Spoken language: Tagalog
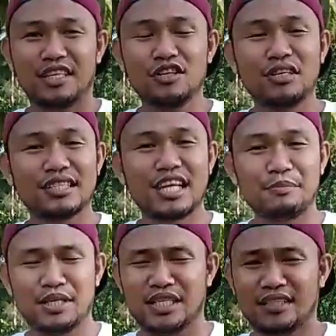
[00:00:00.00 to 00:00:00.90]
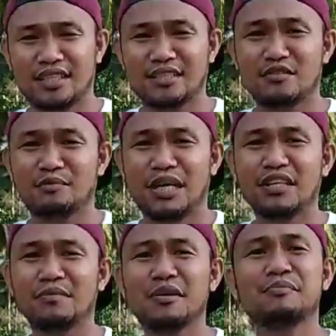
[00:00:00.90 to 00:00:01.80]
yun ang topic natin kung
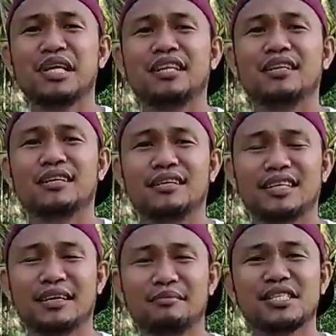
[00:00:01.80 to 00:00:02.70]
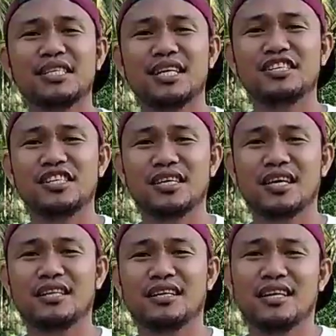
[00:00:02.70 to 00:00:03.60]
paano mag-breed ng basilan
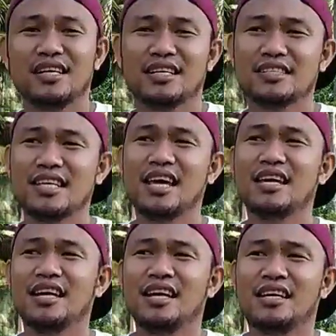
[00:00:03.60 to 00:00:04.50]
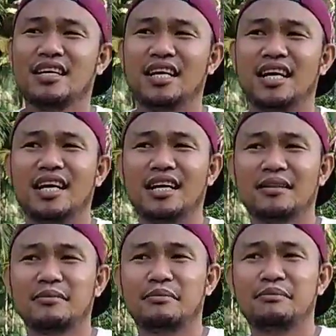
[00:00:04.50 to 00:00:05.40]
chicken. Kasi uh,
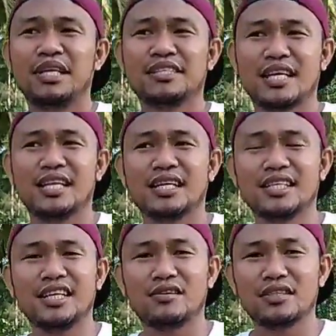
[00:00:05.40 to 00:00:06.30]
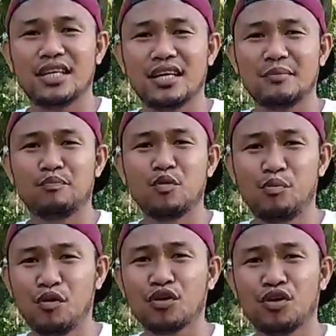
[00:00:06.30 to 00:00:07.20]
minsan lang din ako
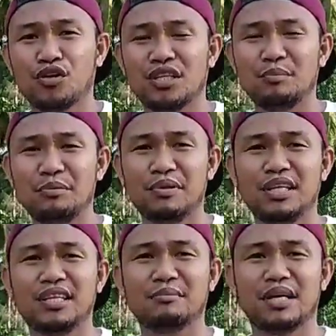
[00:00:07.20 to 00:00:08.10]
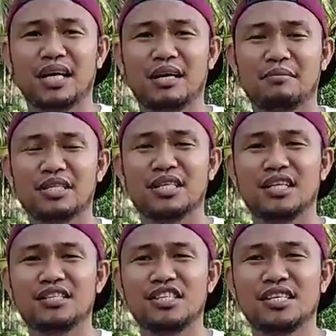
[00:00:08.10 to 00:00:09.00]
nagpupuro, nagbe-breed ng mga
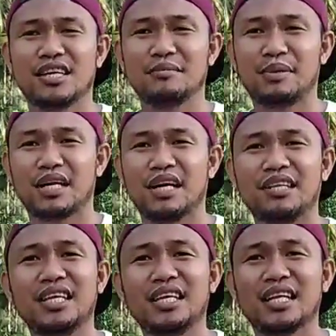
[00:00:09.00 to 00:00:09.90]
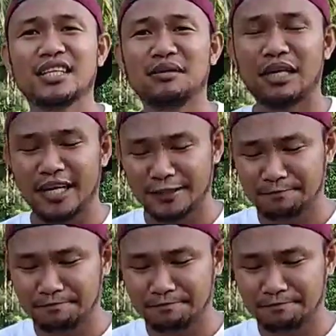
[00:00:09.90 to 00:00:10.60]
basilan chicken para hindi natin ma